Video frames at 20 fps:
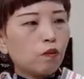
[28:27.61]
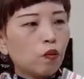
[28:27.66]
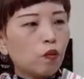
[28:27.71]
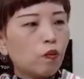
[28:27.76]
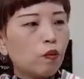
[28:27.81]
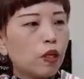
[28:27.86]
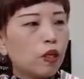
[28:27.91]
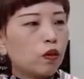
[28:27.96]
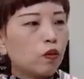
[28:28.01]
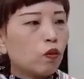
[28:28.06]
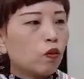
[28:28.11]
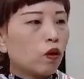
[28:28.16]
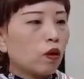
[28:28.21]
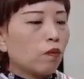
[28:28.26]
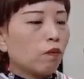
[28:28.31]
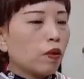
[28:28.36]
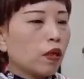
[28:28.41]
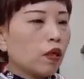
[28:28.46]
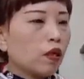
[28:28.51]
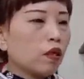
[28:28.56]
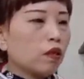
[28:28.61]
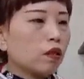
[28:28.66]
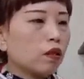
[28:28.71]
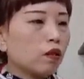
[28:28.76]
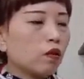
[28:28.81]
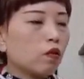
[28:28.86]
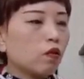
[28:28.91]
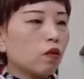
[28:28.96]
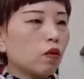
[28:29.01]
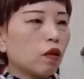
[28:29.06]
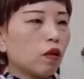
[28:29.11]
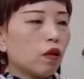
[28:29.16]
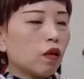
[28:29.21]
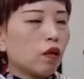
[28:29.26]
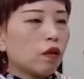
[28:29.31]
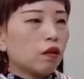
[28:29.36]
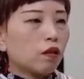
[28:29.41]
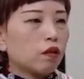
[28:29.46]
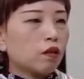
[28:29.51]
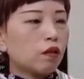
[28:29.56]
木綿とか綿麻と
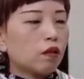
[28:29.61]
か